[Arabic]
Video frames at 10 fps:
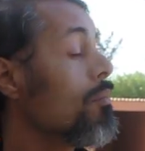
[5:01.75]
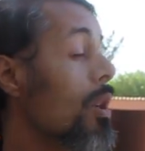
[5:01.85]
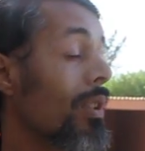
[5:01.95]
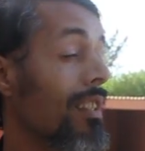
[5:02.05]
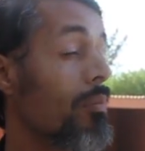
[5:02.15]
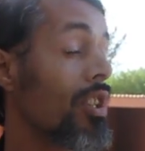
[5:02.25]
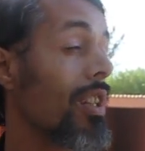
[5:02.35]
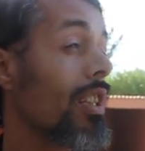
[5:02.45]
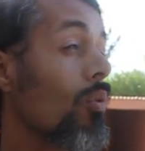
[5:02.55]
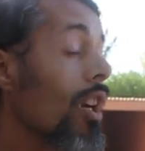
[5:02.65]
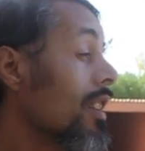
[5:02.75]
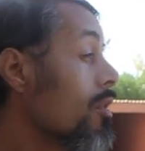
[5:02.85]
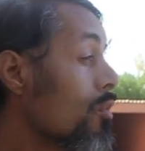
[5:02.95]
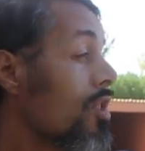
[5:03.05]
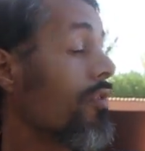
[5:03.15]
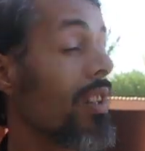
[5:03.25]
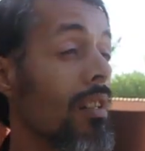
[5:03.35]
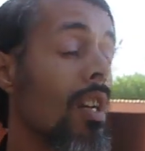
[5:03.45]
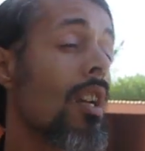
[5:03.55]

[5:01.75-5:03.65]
الموارد البشريه ونخلي المستشفى